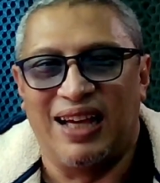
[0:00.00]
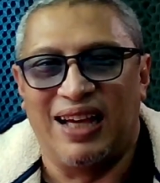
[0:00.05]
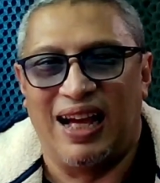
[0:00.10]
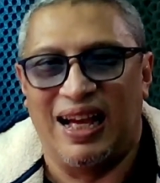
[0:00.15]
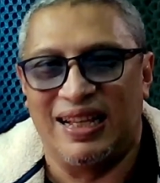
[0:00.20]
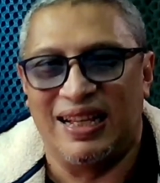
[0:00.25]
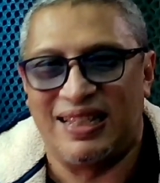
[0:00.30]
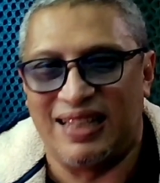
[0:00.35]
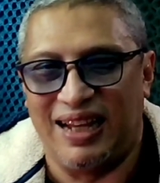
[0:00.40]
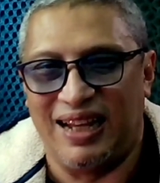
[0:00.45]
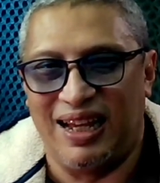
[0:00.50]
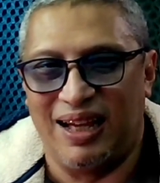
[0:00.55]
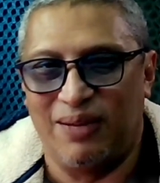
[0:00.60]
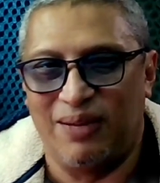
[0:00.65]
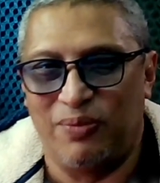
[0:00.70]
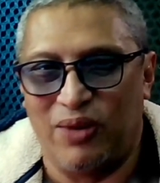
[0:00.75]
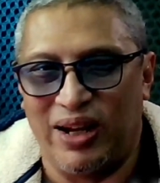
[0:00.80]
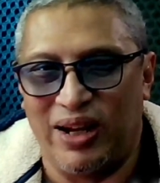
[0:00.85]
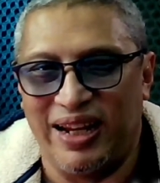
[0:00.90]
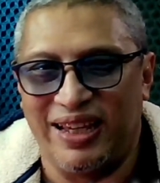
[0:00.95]

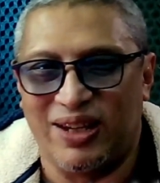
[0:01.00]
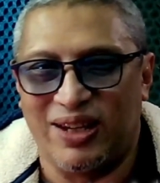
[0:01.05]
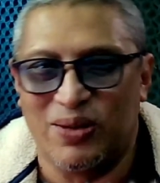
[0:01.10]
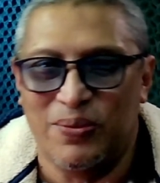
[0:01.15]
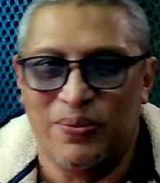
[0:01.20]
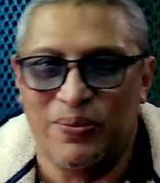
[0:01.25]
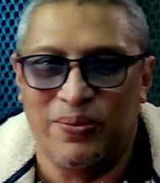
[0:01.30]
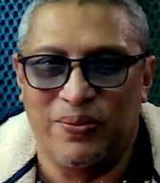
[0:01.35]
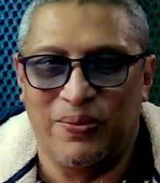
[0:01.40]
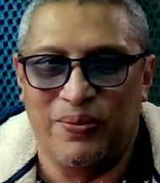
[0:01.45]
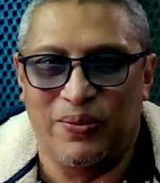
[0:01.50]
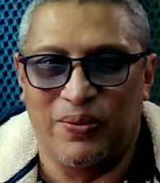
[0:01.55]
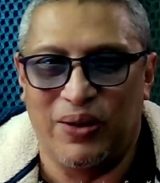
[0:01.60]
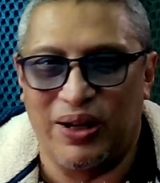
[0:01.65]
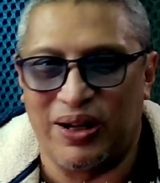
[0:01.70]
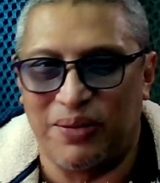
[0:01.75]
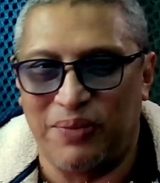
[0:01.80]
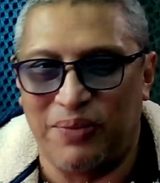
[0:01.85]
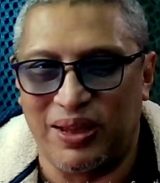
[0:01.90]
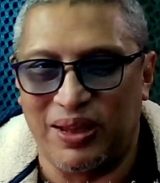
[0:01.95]
Assalamualaikum
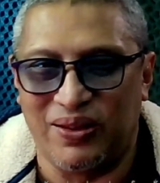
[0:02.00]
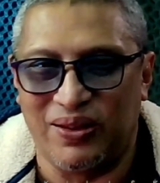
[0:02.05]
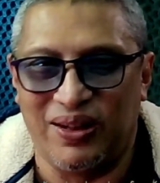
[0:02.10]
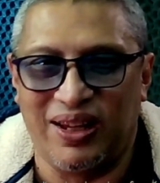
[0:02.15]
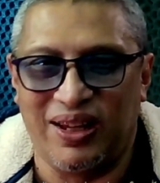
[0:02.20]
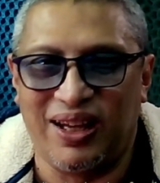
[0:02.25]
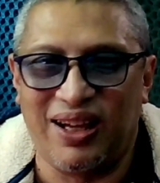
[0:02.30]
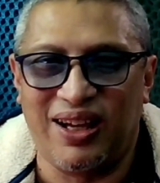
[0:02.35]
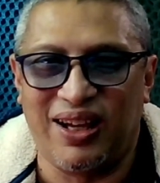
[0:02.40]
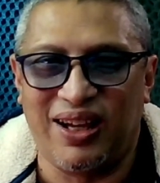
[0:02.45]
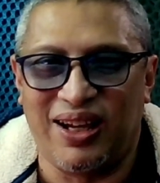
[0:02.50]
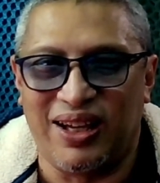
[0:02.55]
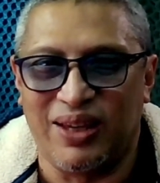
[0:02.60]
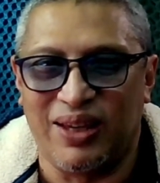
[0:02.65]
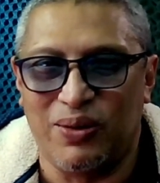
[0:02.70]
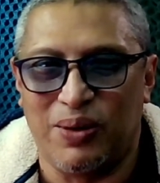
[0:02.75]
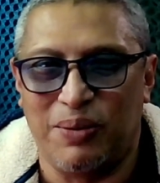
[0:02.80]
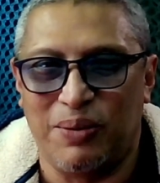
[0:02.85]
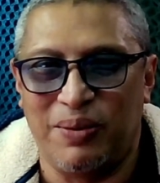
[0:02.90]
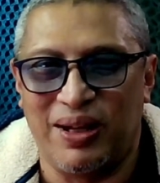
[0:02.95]
warahmatullahi
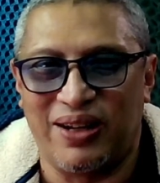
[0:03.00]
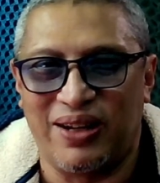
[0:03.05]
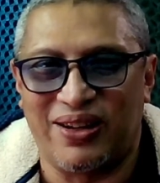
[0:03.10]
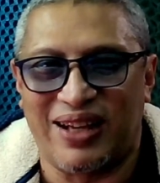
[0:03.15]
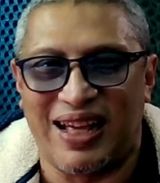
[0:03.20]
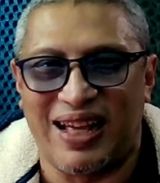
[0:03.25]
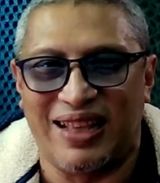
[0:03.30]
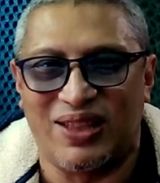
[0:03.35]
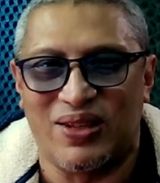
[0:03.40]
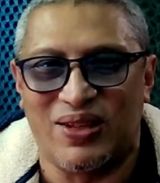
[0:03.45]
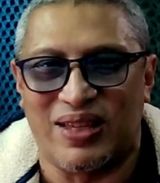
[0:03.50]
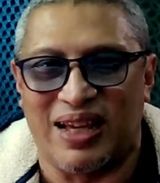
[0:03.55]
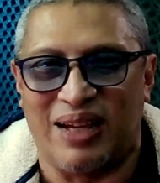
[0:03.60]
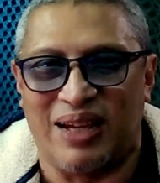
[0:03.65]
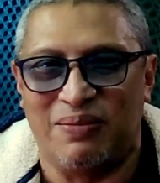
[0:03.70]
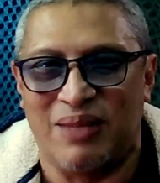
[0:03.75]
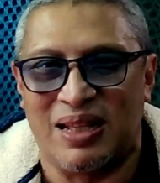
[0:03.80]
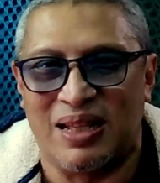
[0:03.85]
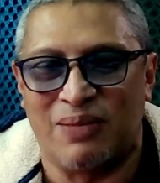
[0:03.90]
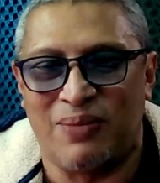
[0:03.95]
wabarakatuh
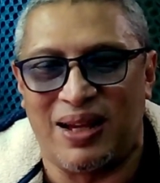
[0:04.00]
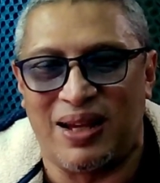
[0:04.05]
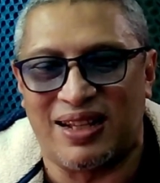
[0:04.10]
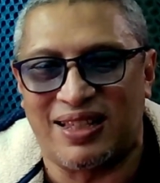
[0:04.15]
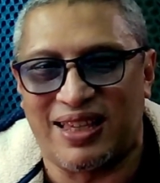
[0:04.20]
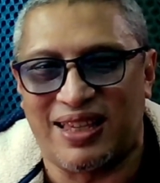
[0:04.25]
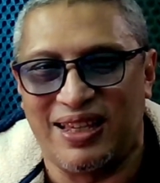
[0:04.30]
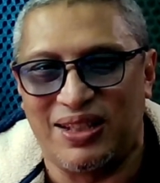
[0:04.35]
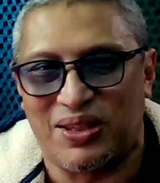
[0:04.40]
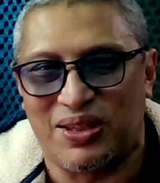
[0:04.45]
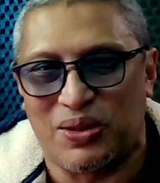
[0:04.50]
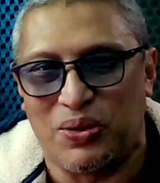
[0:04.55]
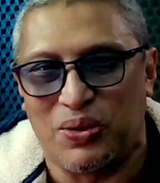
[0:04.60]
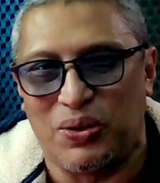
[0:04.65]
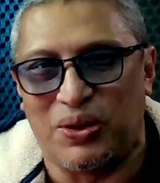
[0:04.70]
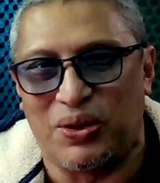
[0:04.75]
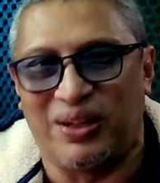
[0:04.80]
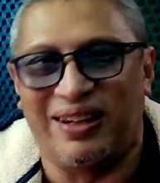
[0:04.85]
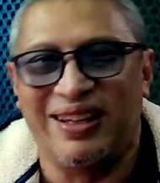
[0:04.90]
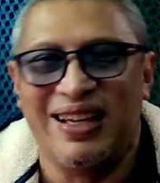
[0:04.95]
sahabat Smart Skill
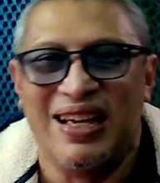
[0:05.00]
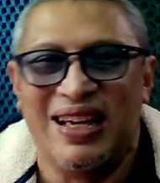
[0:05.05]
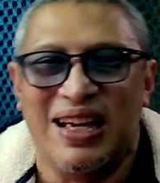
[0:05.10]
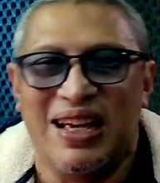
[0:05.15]
School.